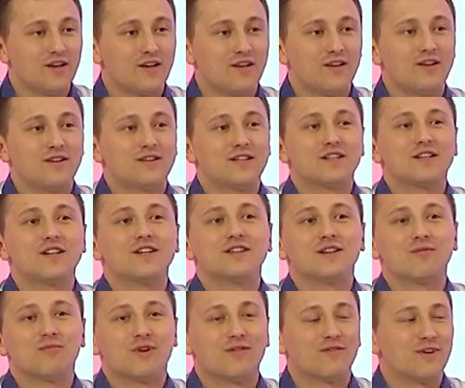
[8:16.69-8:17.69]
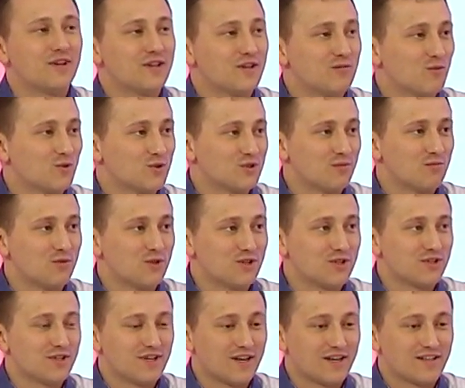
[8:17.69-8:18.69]
И таких направлений можно
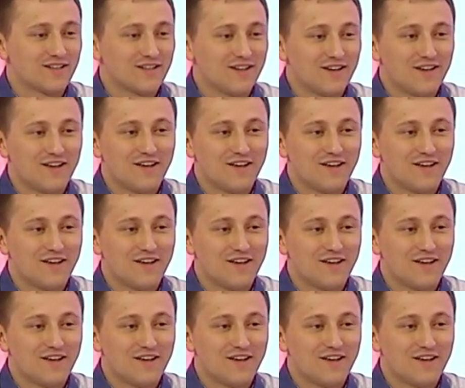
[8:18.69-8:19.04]
перечислять.